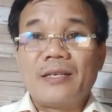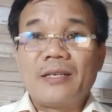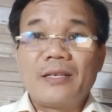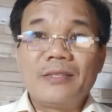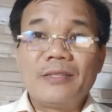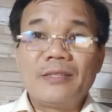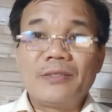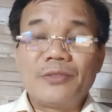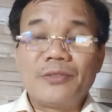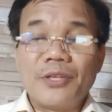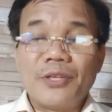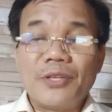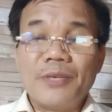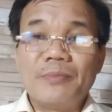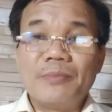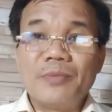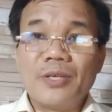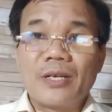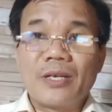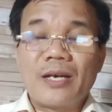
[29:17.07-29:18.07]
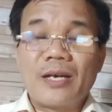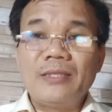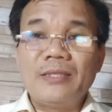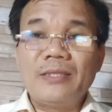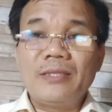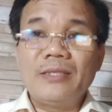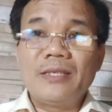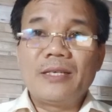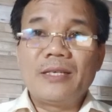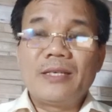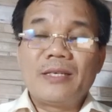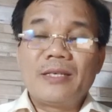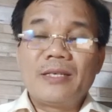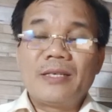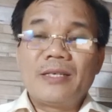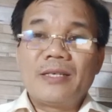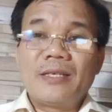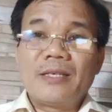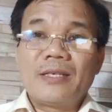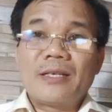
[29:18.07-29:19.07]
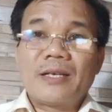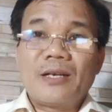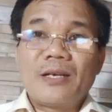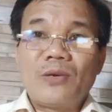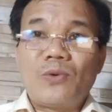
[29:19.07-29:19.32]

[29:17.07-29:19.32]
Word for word: để tìm được cái cái